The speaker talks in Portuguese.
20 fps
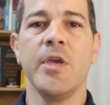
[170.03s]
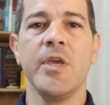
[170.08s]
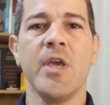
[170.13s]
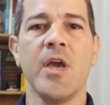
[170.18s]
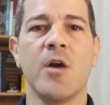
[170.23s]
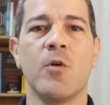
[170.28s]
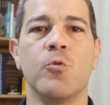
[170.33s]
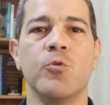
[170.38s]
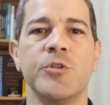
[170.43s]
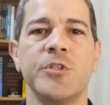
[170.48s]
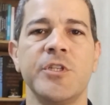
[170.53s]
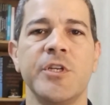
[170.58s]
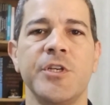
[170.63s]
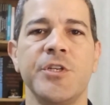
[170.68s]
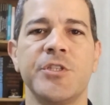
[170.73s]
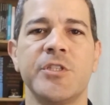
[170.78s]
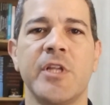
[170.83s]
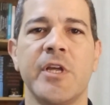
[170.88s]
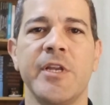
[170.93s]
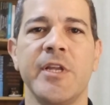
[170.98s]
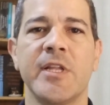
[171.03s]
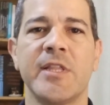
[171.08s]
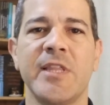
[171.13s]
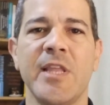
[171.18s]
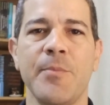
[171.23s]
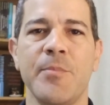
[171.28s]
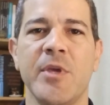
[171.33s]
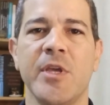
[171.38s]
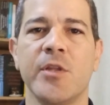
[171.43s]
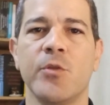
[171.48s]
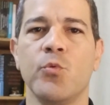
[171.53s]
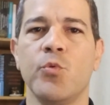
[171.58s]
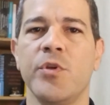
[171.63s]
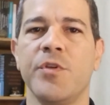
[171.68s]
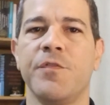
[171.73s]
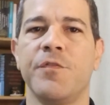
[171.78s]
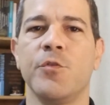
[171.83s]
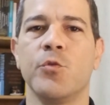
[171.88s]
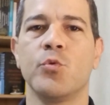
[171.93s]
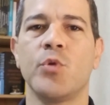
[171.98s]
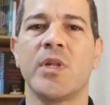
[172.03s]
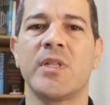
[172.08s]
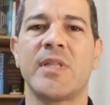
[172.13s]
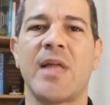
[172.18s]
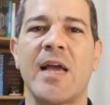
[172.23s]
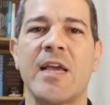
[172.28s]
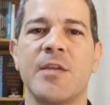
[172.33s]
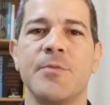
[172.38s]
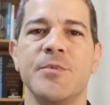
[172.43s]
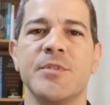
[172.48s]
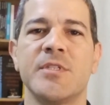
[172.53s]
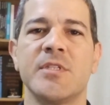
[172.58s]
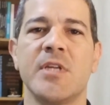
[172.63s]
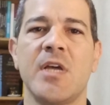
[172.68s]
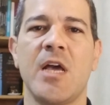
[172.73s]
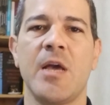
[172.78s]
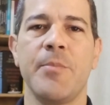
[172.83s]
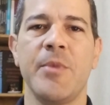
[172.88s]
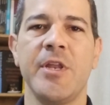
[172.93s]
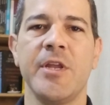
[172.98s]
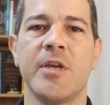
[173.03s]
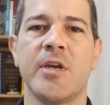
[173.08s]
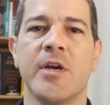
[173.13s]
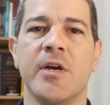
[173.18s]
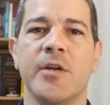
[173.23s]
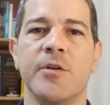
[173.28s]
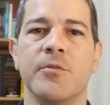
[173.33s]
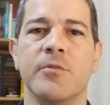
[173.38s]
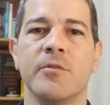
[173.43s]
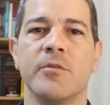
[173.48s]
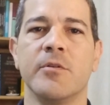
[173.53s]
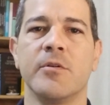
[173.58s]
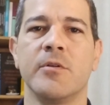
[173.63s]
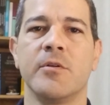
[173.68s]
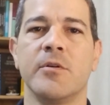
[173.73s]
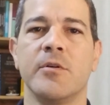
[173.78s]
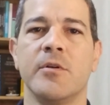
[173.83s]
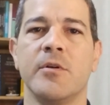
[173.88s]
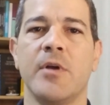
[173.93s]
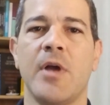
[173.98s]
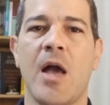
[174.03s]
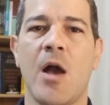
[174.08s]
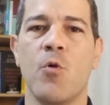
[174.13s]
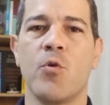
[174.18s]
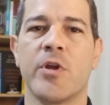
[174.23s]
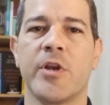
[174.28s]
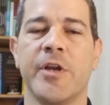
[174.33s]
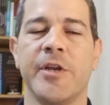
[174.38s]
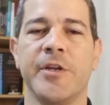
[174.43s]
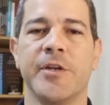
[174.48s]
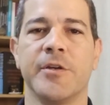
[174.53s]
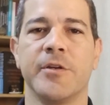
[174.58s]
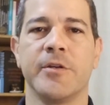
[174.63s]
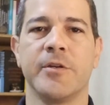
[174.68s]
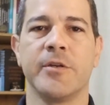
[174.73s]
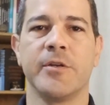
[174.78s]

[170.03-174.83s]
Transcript: E a Rússia estaria temendo o envio do ataque americano à Ucrânia.